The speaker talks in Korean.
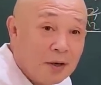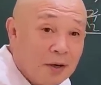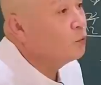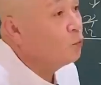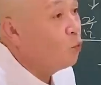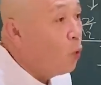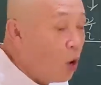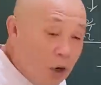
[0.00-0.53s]

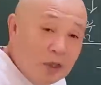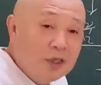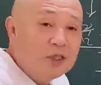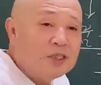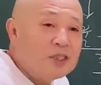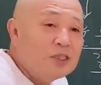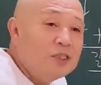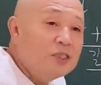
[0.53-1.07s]
월이
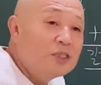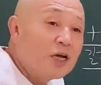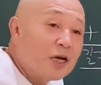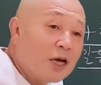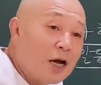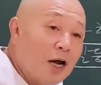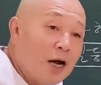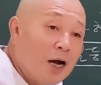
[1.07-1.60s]

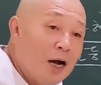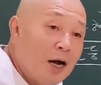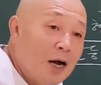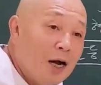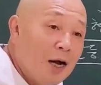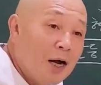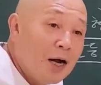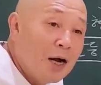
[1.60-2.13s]
진이잖아.
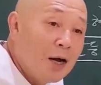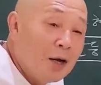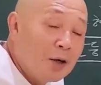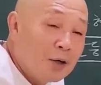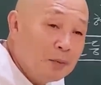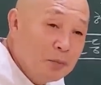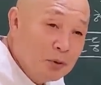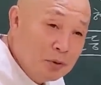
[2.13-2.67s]

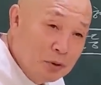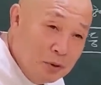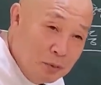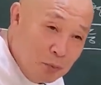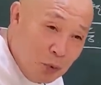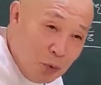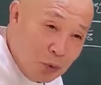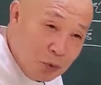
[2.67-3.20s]
그러면
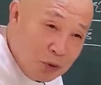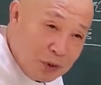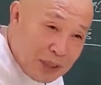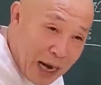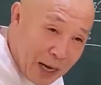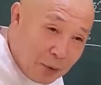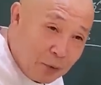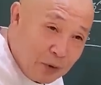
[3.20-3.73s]
을목은
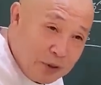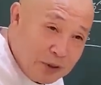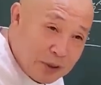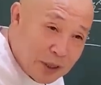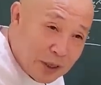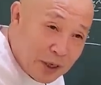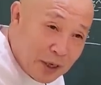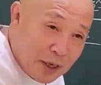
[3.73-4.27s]

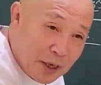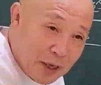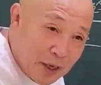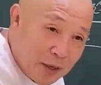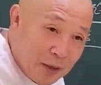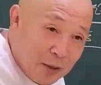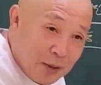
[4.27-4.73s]
양권이잖아.